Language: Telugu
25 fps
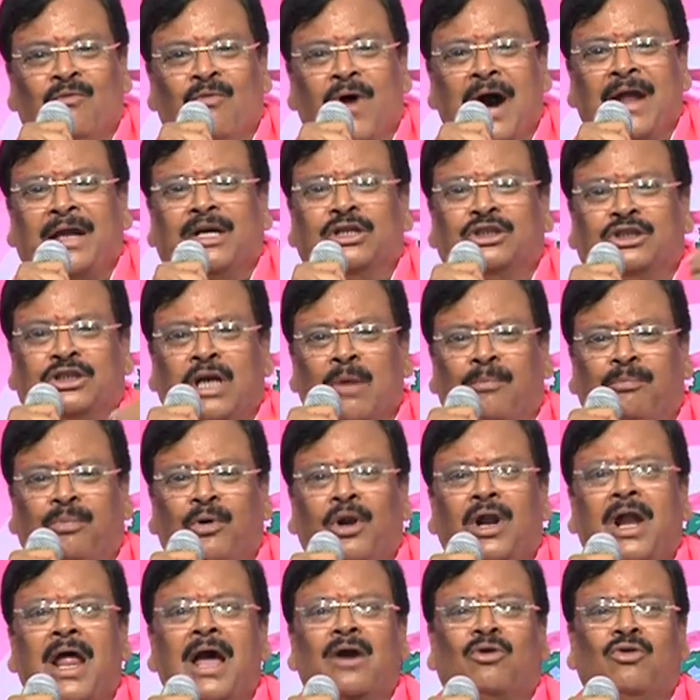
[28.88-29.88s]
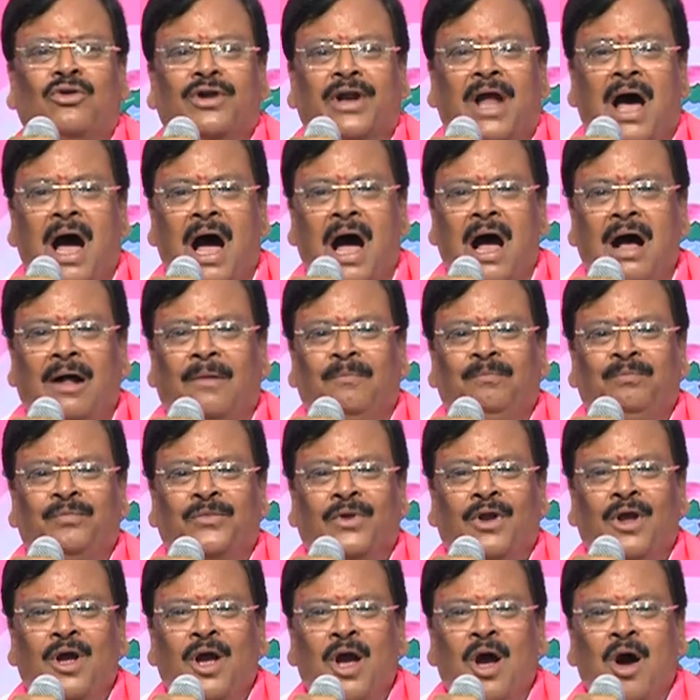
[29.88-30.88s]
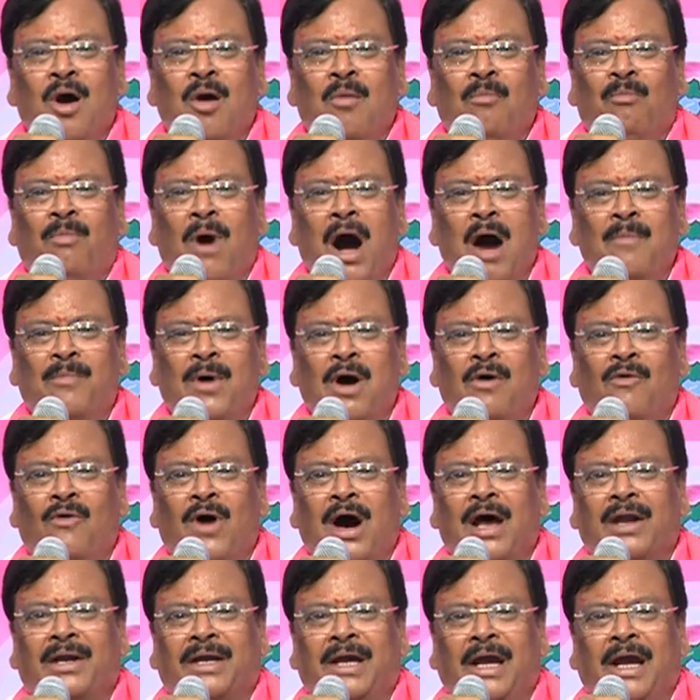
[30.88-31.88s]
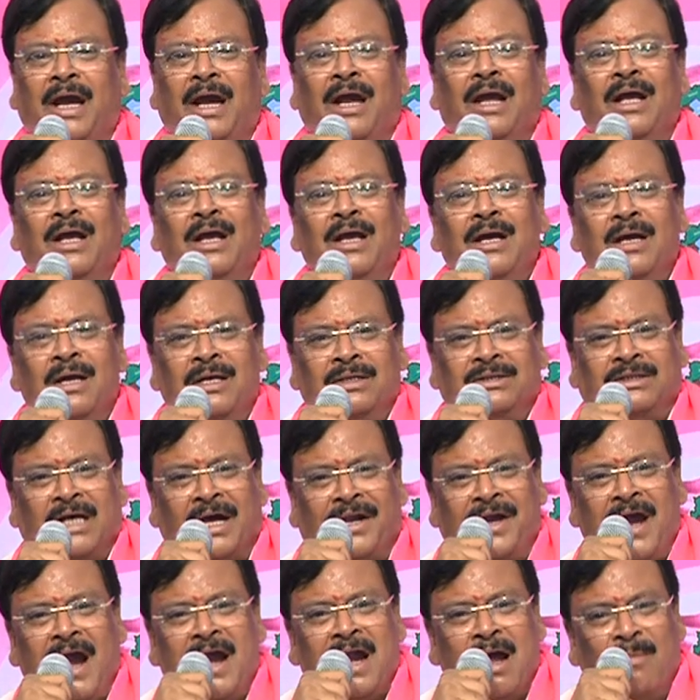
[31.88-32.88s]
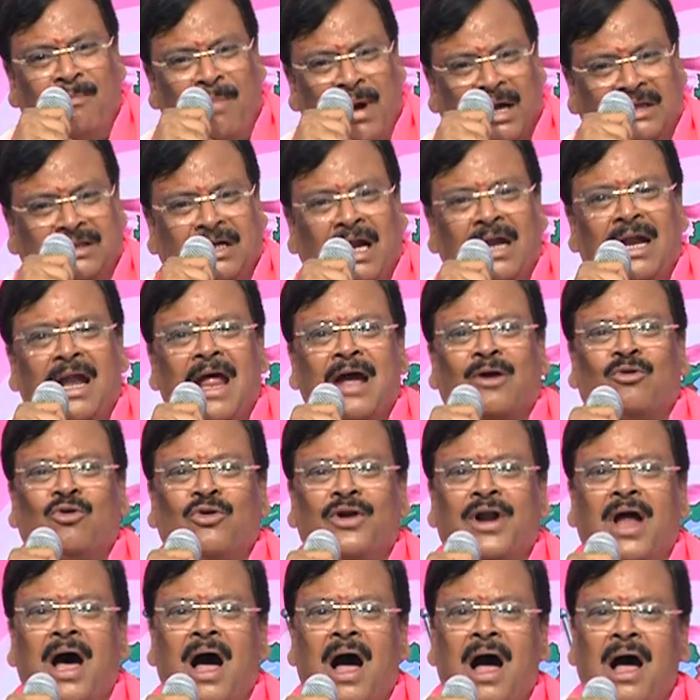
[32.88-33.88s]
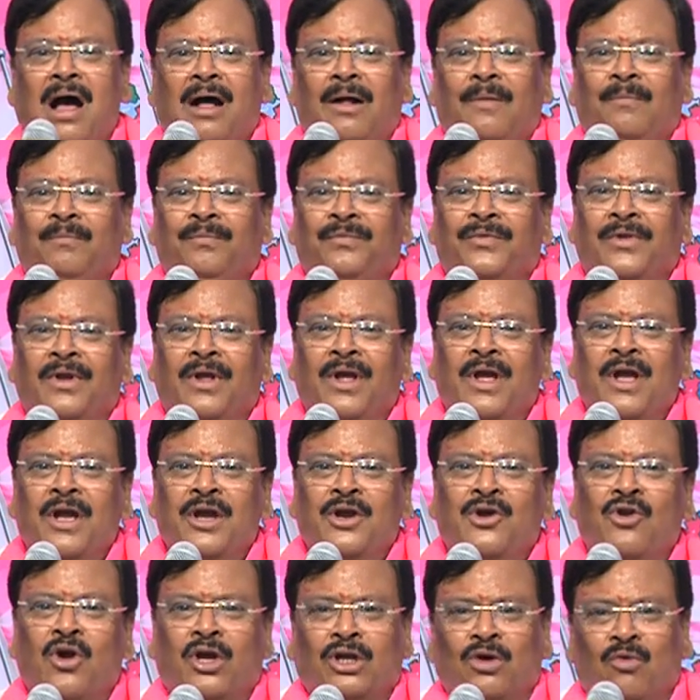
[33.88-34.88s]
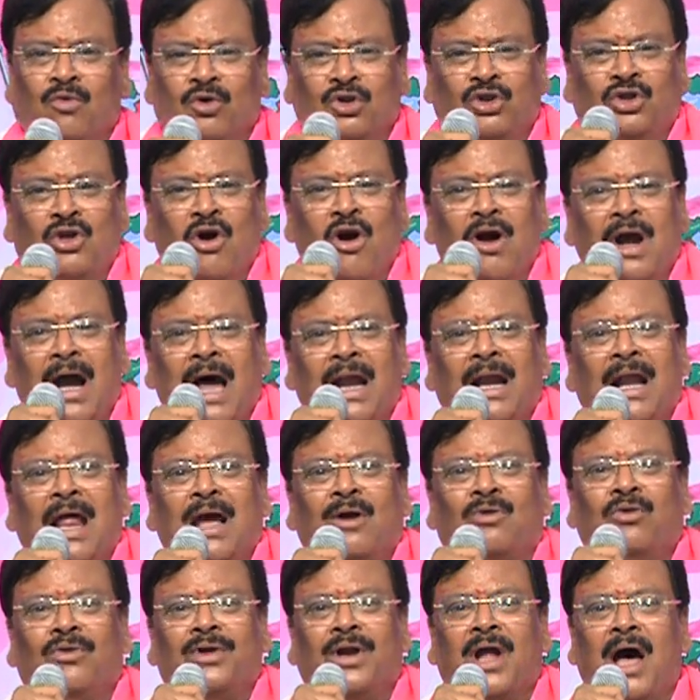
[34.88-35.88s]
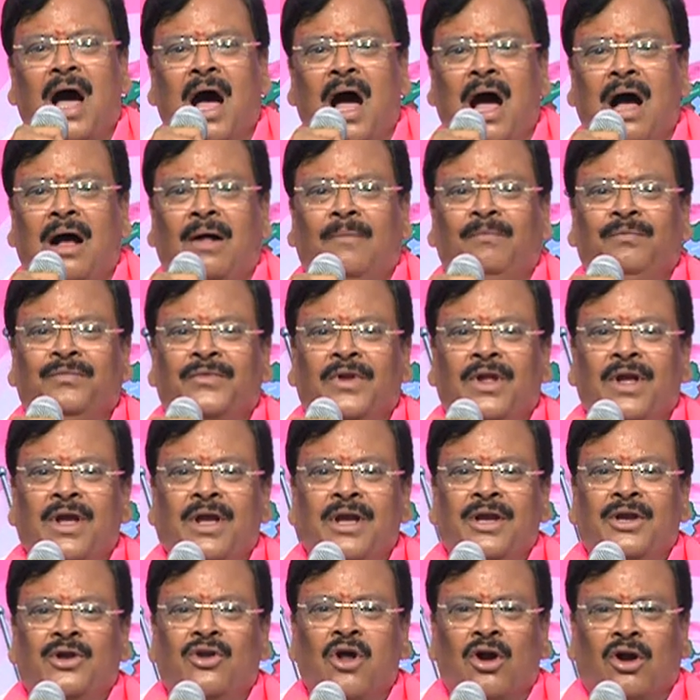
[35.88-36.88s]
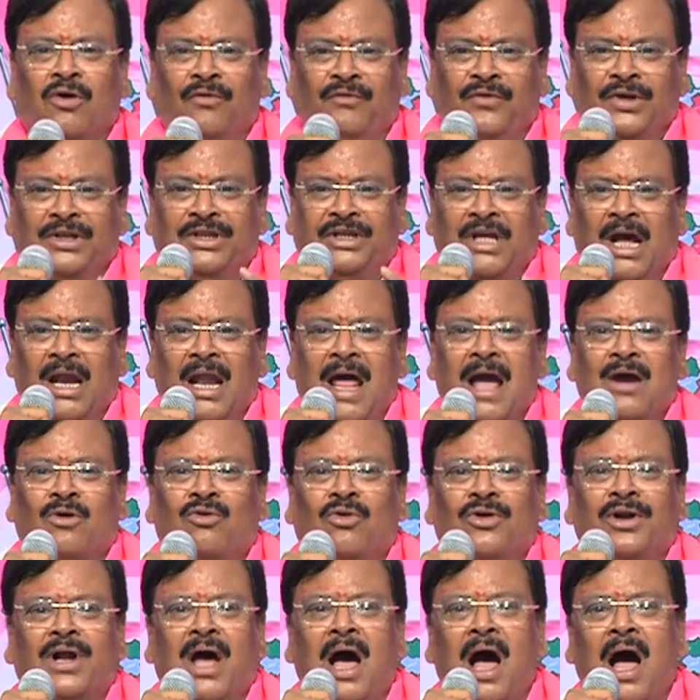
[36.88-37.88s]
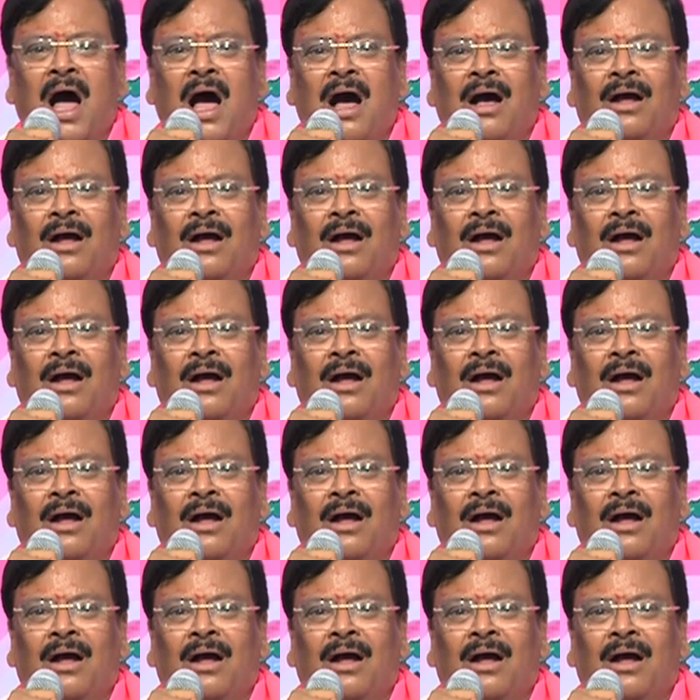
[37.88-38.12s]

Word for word: వారికి చెప్పులు లేకుండా పాపం వారికి సరైన బట్టలు లేకుండా ఈరోజు ఉద్యోగాలు లేకుండా ఈరోజు విద్య లేకుండా